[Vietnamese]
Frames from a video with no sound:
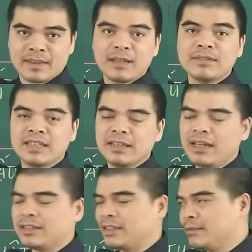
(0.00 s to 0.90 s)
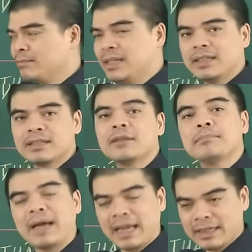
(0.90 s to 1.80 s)
Thậm chí là bị thất
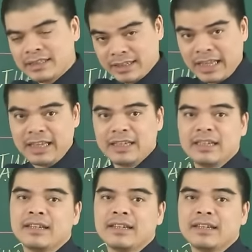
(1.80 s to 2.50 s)
bại trắng tay.